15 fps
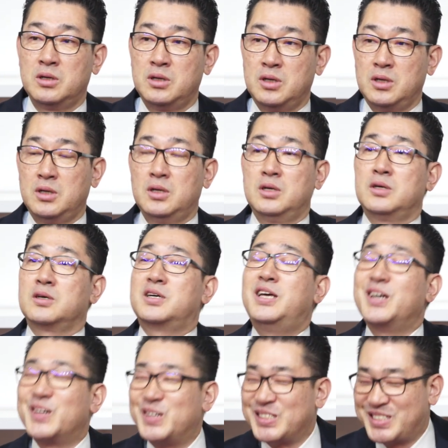
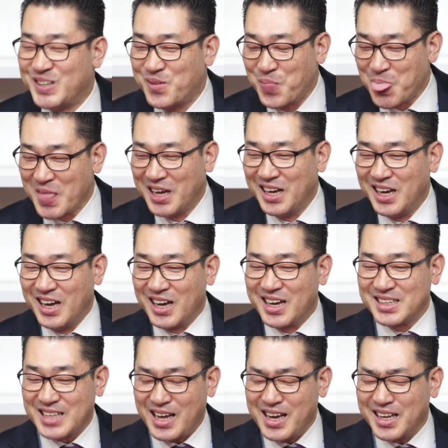그래서 그
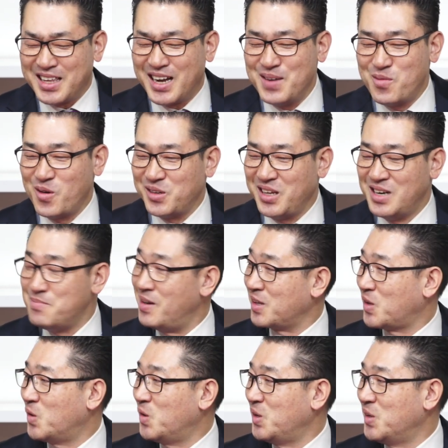삼계탕을 먹는데 얼마나
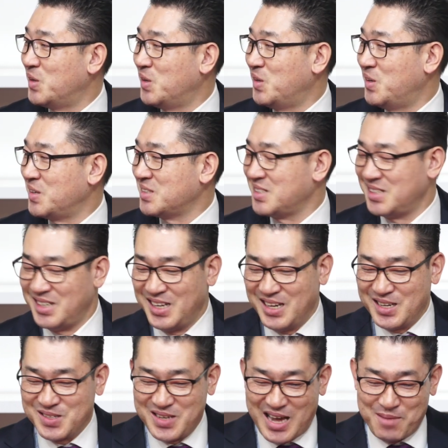더워요. 예. 그래서
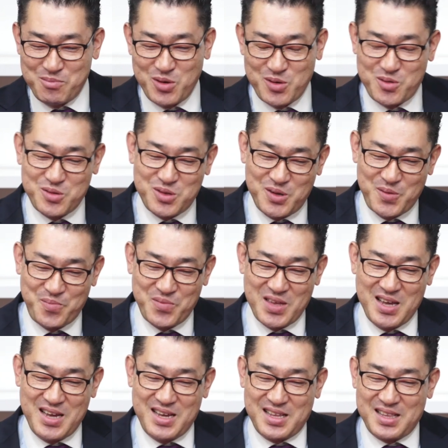저 양보 입고서
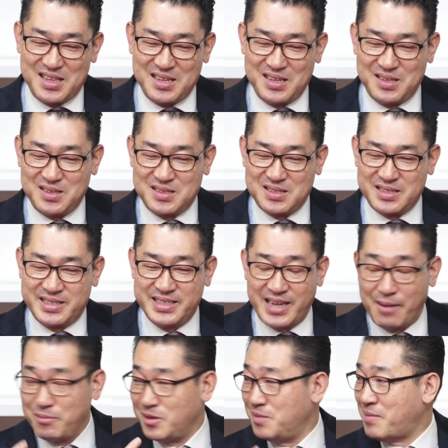그, 그
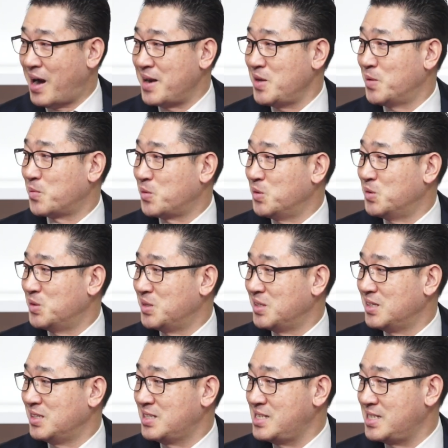사람들도 말이 없고
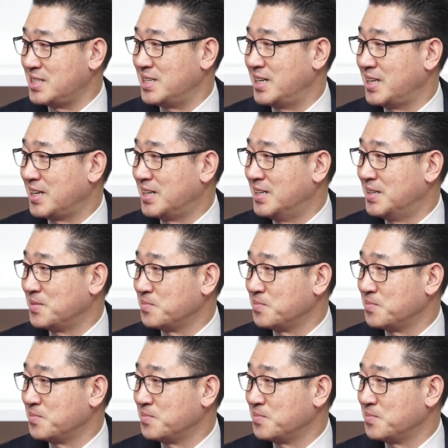실직자니까.